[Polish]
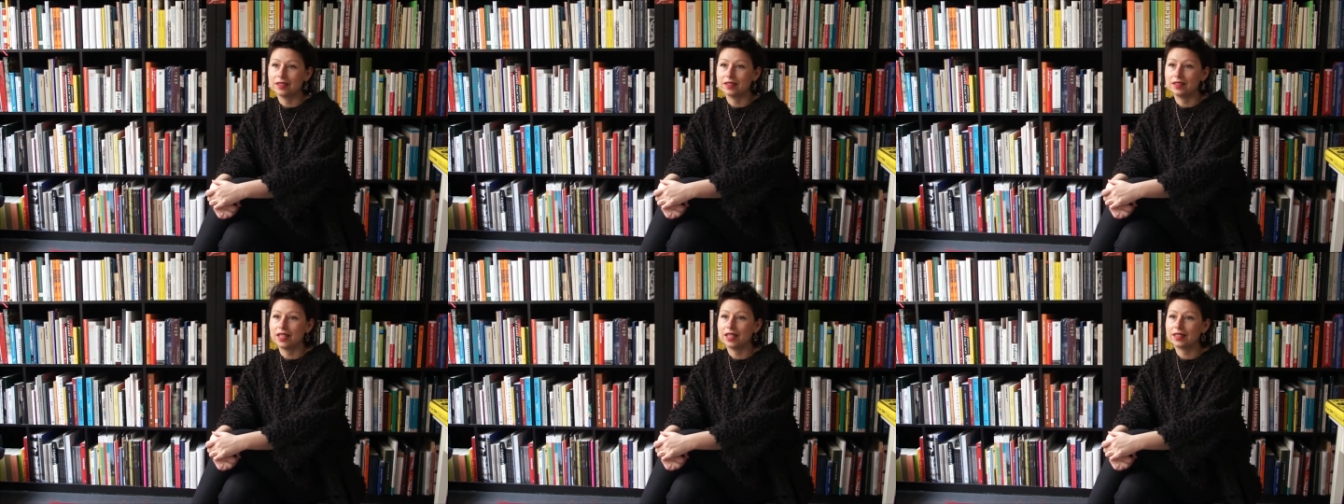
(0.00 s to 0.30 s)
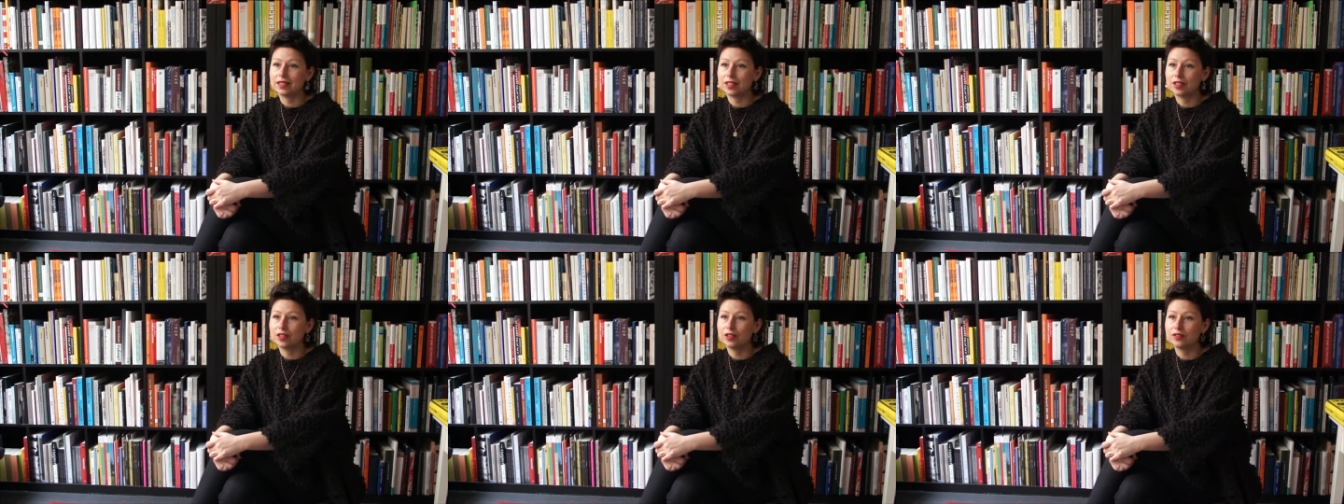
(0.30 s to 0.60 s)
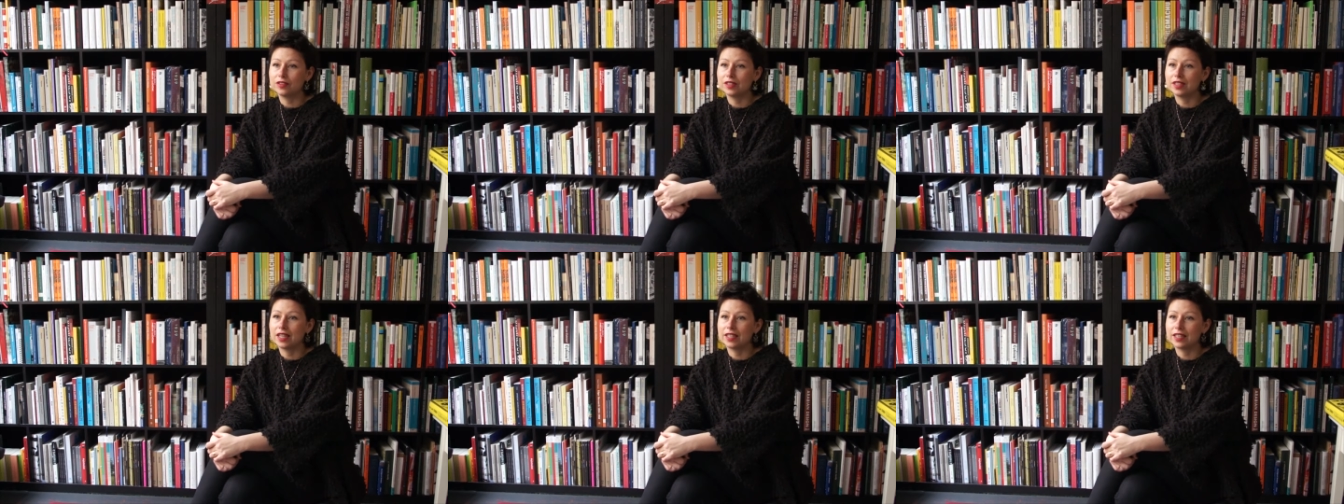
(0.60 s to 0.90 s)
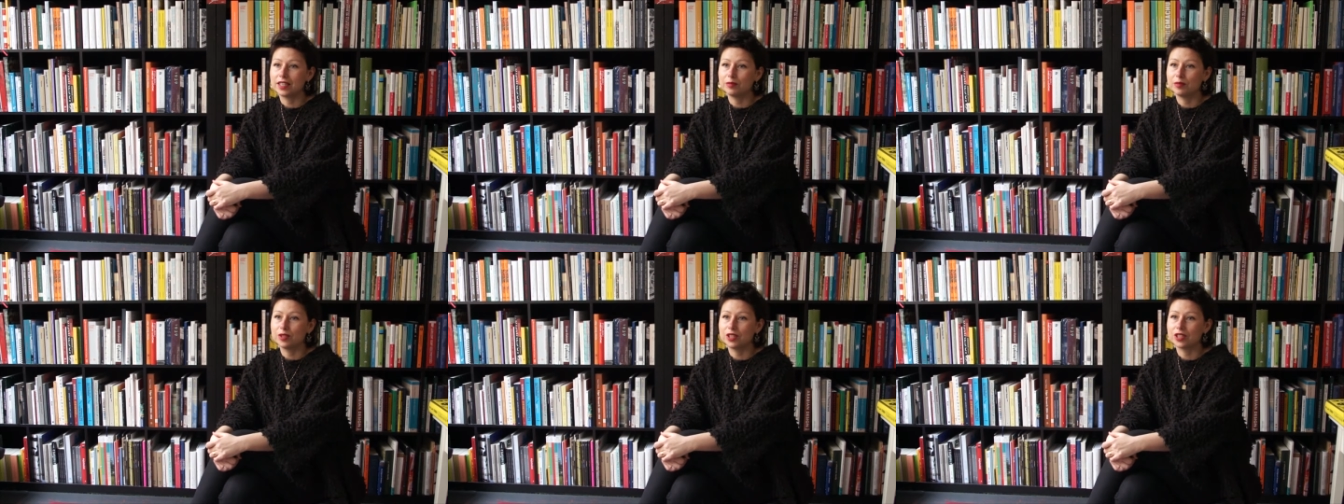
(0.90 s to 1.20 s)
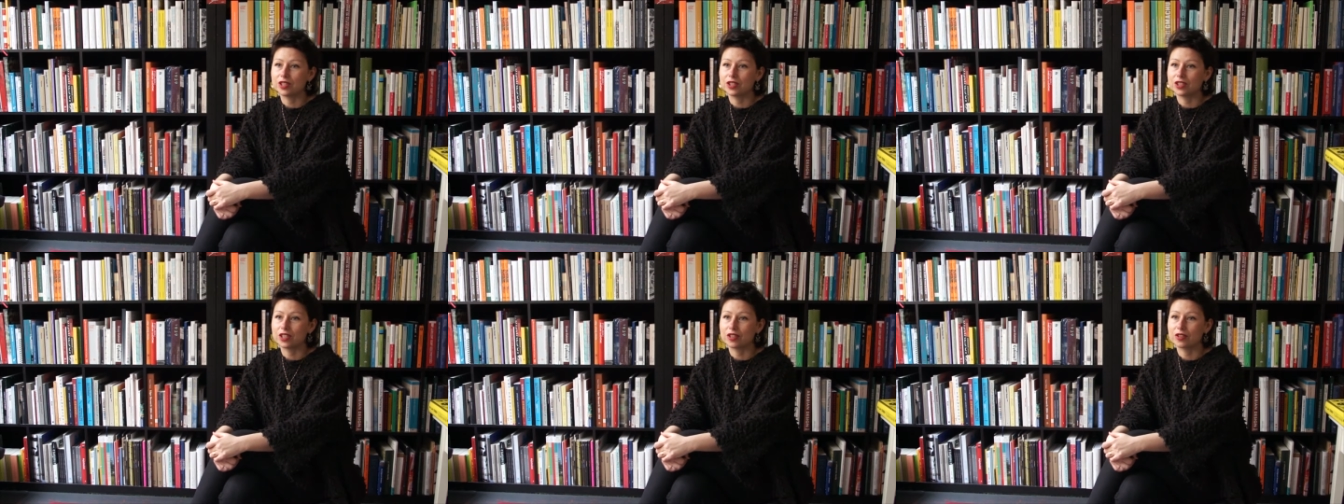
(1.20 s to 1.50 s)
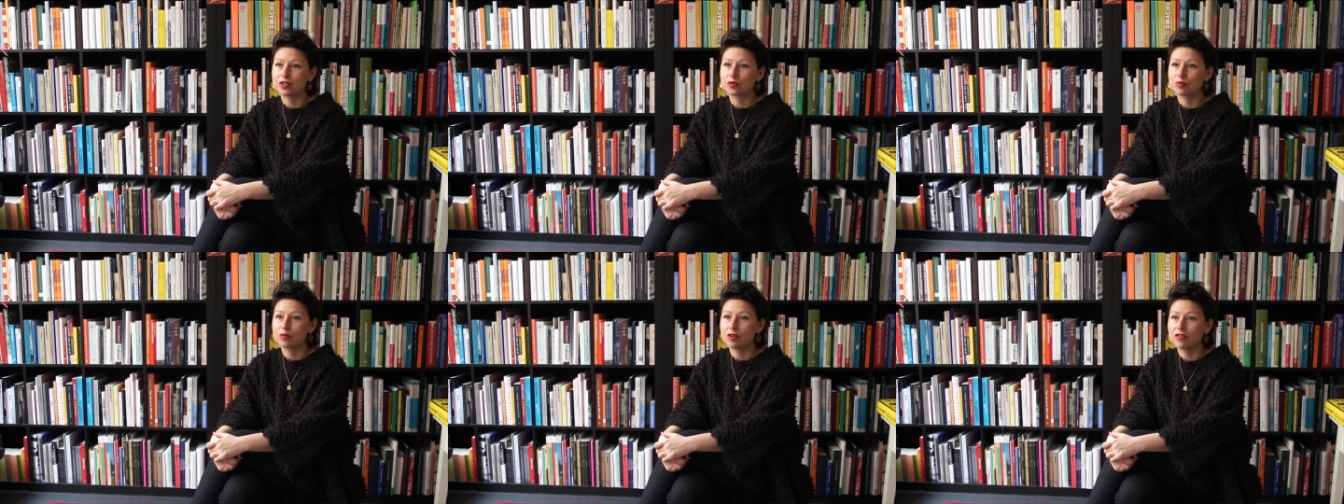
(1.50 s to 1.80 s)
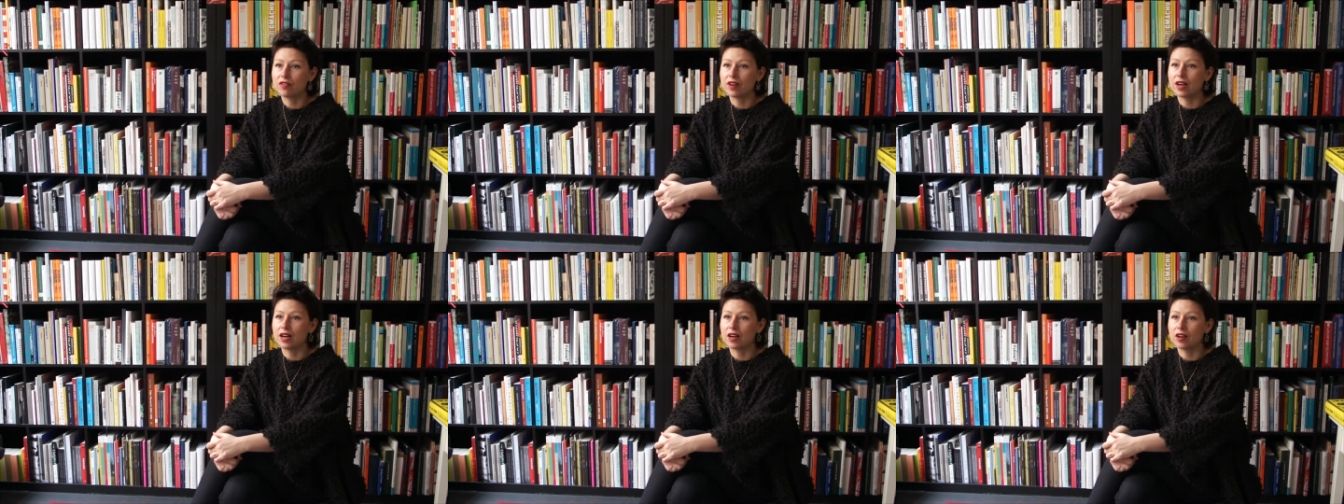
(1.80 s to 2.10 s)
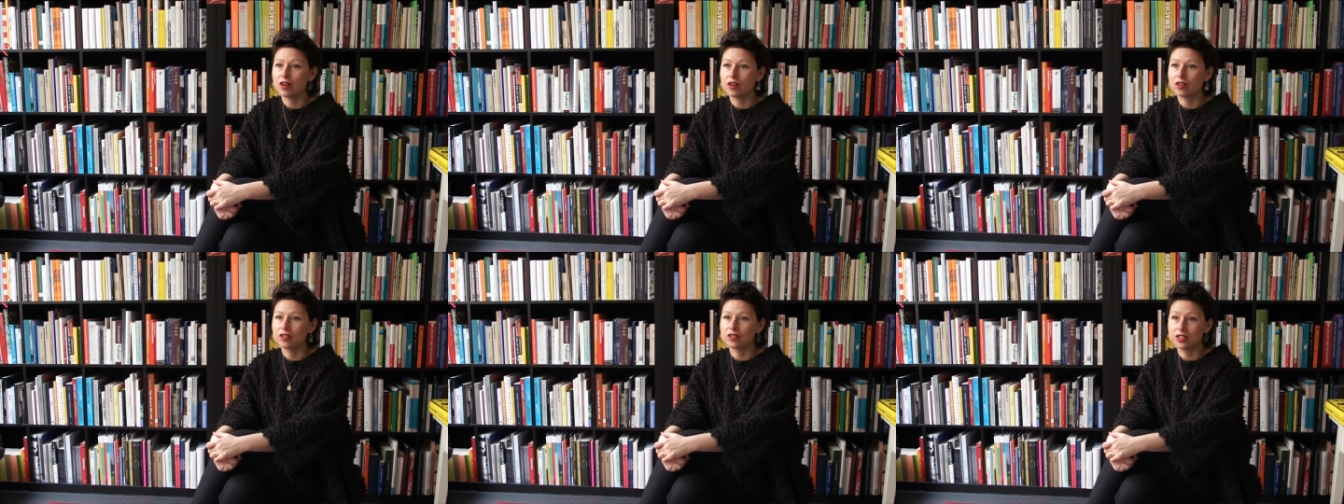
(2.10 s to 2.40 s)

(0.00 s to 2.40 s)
Dlatego wydaje mi się, że rozmowa o,